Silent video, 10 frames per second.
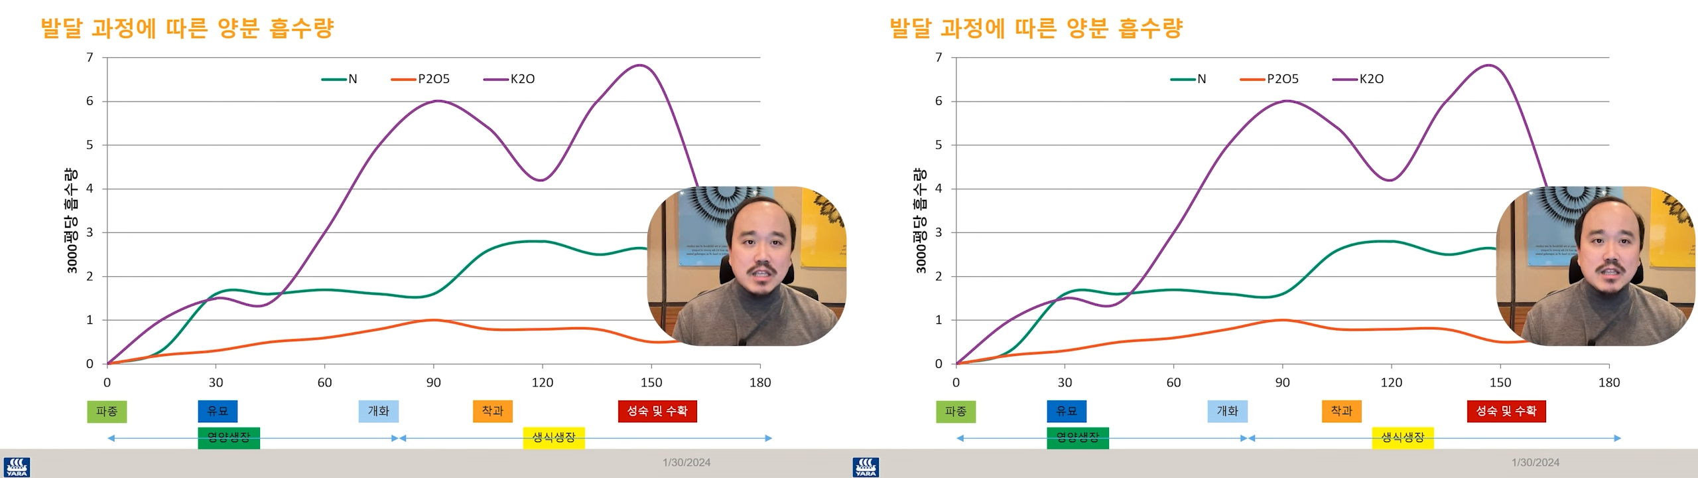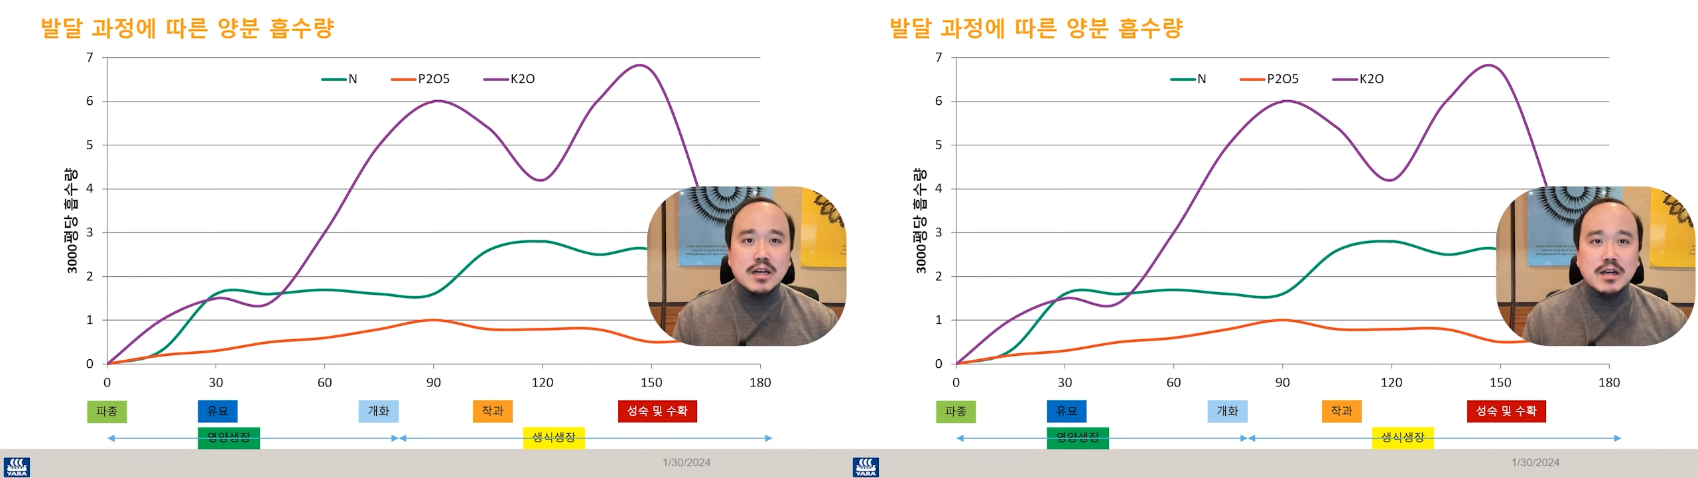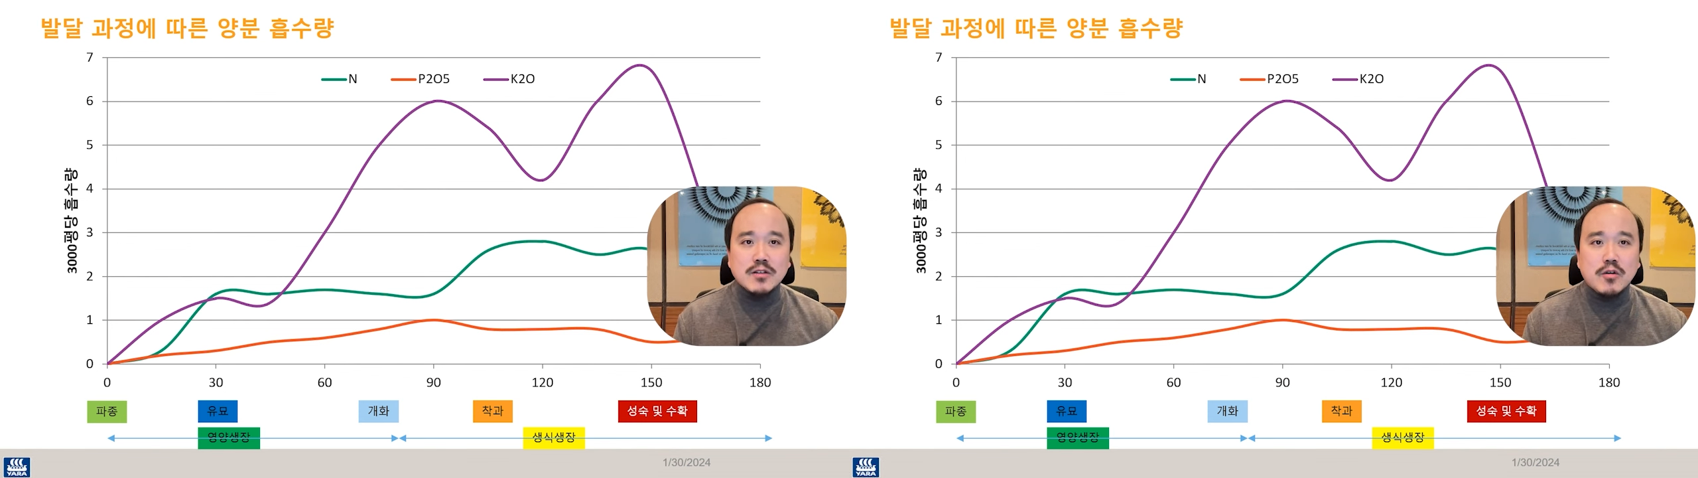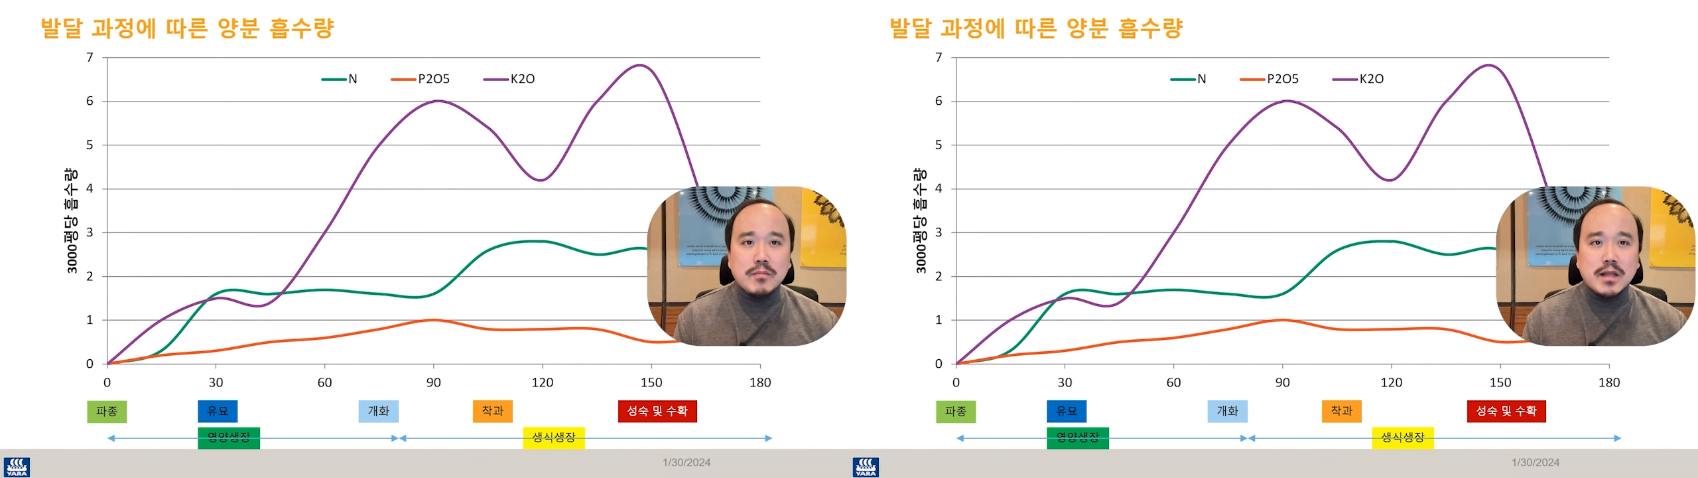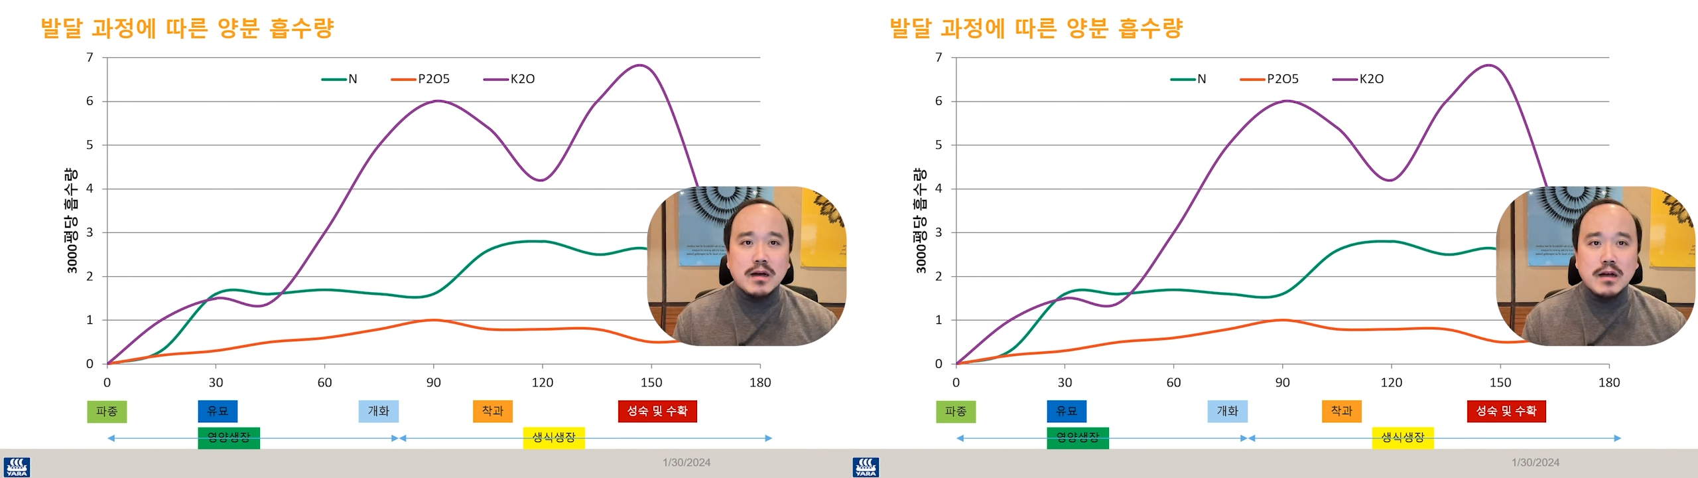있다라는
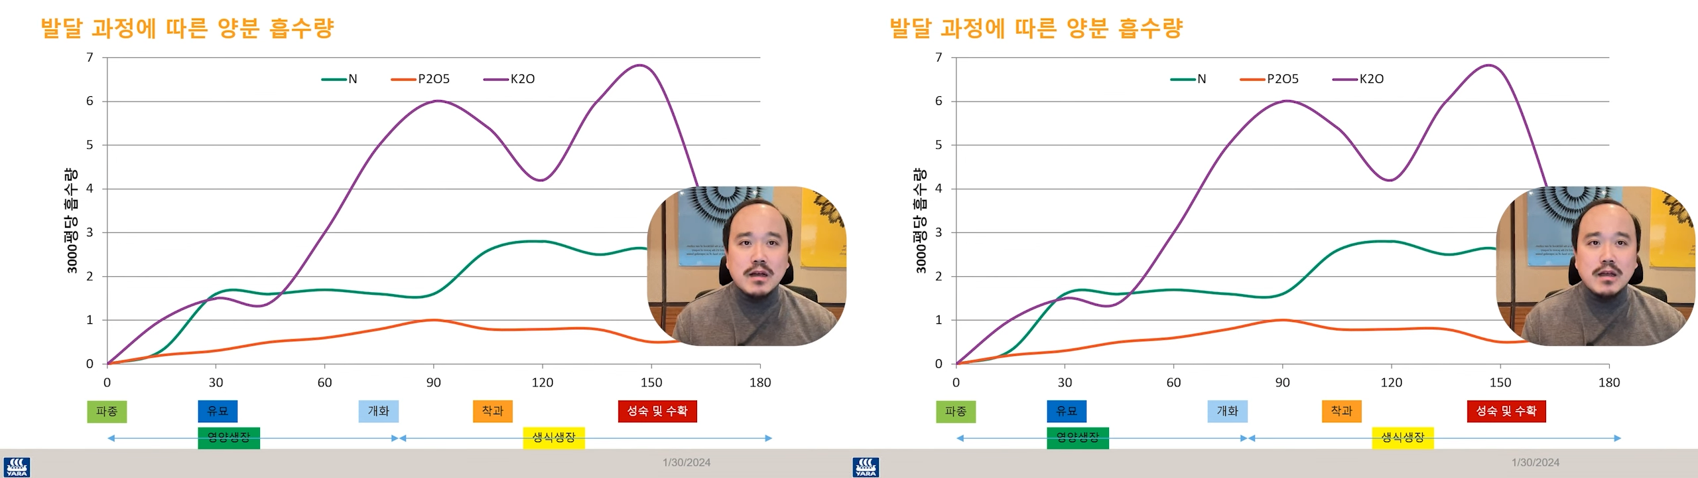겁니다.